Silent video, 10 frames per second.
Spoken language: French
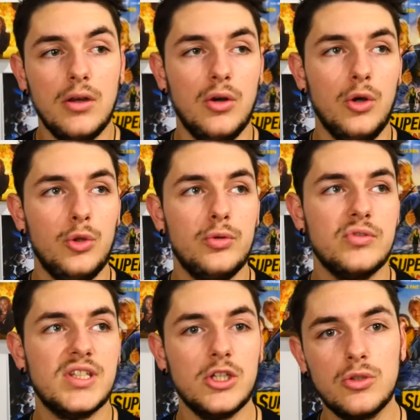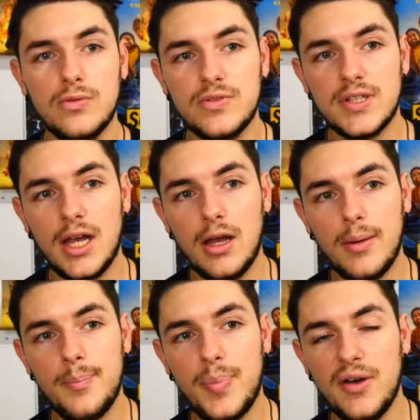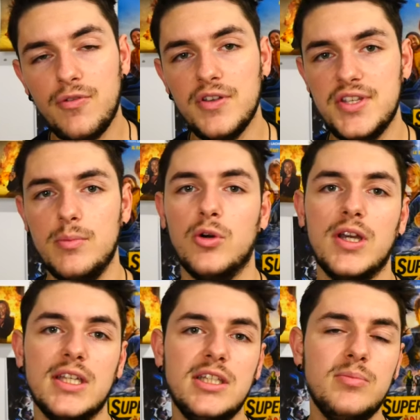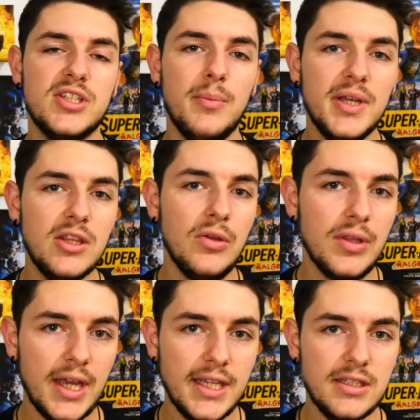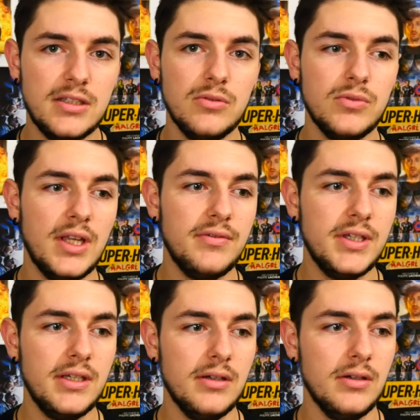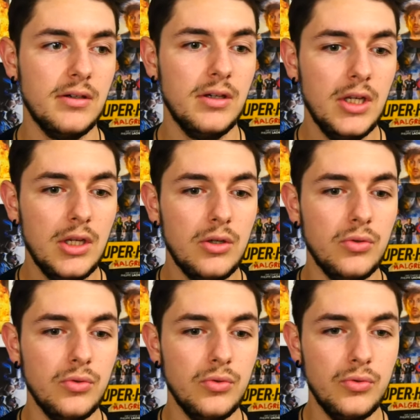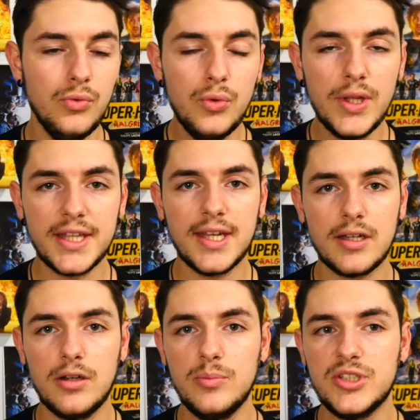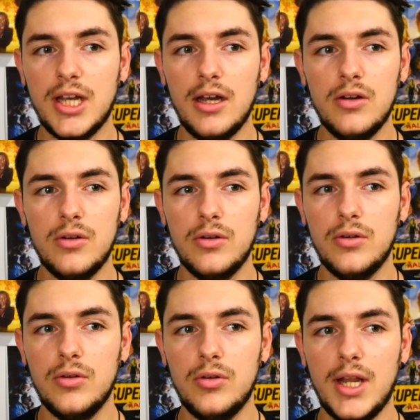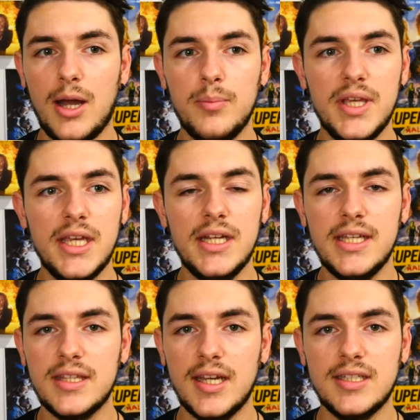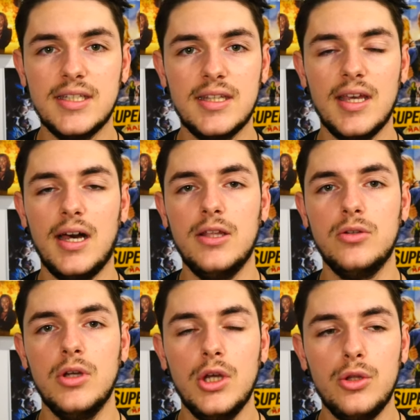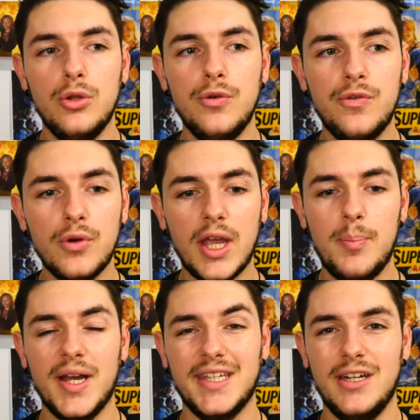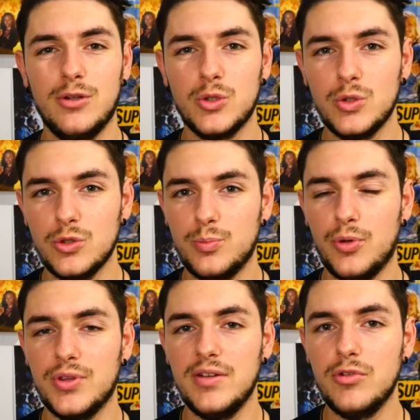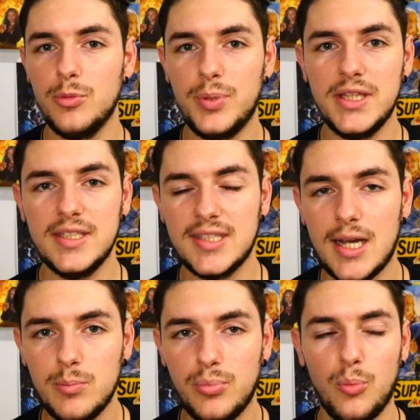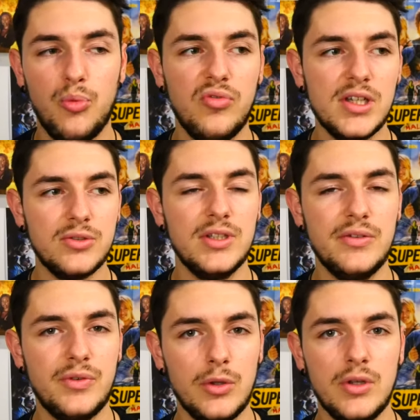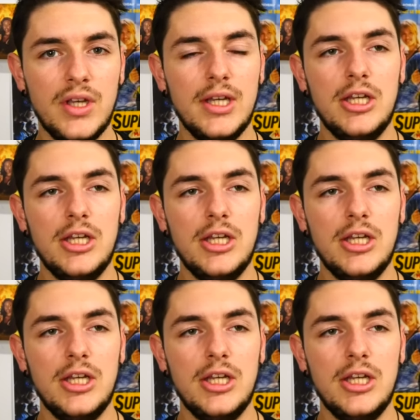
Euh, donc ça, je trouve ça pas forcément crédible. Ça m'étonnerait que si on avait euh, eu une attaque comme ça, euh, l'armée, l'État, etc. Ne, ne ferait pas quelque chose pour développer des armes pour pouvoir se défendre.